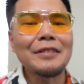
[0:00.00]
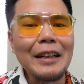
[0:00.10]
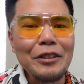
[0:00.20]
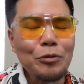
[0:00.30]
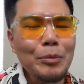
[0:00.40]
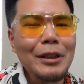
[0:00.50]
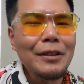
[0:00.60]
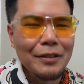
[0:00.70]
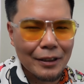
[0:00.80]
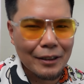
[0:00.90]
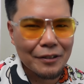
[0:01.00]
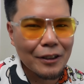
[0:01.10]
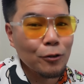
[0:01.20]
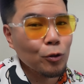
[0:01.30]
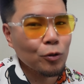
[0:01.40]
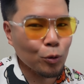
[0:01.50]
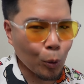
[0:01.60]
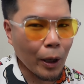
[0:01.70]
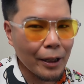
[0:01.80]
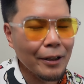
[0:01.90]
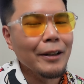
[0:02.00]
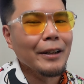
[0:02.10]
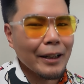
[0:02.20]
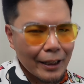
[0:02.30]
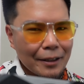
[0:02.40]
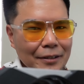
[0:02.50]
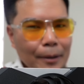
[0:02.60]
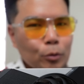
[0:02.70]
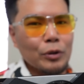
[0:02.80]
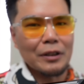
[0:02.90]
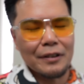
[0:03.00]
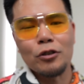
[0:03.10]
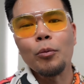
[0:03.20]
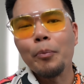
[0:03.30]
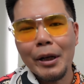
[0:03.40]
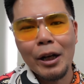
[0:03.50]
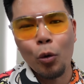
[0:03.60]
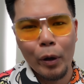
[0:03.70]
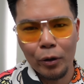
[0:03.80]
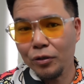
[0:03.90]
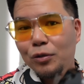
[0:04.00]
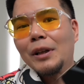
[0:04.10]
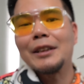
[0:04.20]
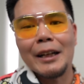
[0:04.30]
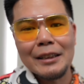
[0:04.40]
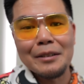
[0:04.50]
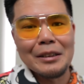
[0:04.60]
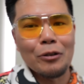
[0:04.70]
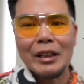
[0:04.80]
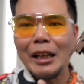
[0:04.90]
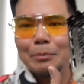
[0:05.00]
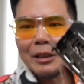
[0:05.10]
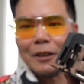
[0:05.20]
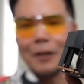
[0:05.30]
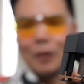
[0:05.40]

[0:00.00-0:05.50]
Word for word: 6700 Dual que estaba utilizando para juegos. Es una tarjeta de video gaming,